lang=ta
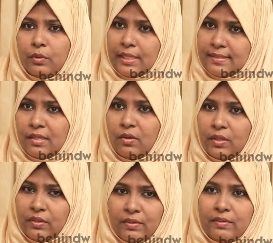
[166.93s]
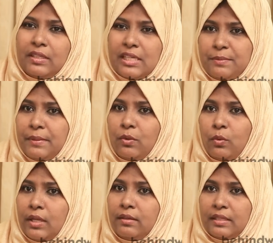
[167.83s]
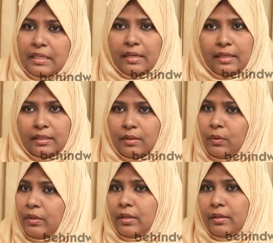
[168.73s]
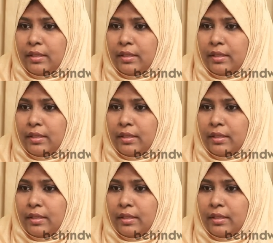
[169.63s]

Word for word: ஒரு அசிங்கம் இவனை வந்து டச் பண்ணக்கூடாதுன்றதுக்காக எந்த ஒரு